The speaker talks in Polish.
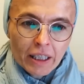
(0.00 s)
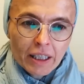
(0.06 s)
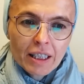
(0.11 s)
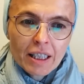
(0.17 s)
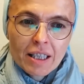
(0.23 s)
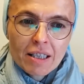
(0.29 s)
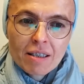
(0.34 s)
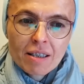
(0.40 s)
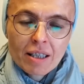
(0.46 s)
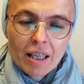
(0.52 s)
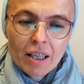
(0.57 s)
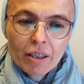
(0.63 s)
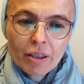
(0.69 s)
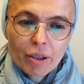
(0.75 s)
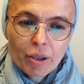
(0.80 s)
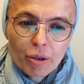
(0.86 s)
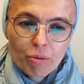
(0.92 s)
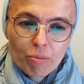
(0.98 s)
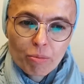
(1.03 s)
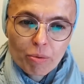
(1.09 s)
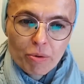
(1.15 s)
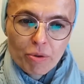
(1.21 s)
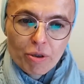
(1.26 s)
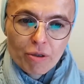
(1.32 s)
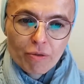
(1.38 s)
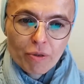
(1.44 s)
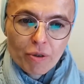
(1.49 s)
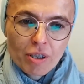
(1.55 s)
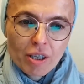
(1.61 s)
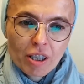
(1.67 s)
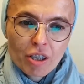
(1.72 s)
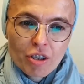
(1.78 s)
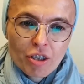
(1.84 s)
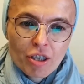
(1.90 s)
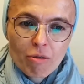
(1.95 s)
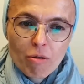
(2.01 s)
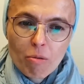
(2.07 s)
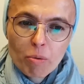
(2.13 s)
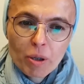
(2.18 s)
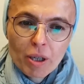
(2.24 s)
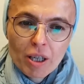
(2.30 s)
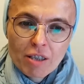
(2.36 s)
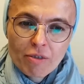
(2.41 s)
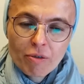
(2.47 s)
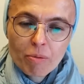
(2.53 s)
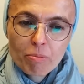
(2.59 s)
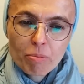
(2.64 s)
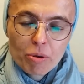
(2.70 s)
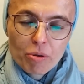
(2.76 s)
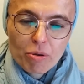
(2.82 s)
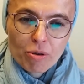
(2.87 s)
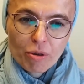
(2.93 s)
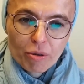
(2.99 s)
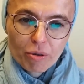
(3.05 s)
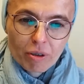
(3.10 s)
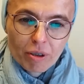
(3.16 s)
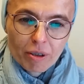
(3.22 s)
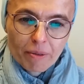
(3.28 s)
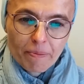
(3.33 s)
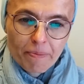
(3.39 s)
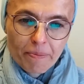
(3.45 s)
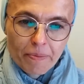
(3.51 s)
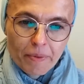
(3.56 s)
i jak skrajne ich bóstwo zajaśniało bogactwem prostoty.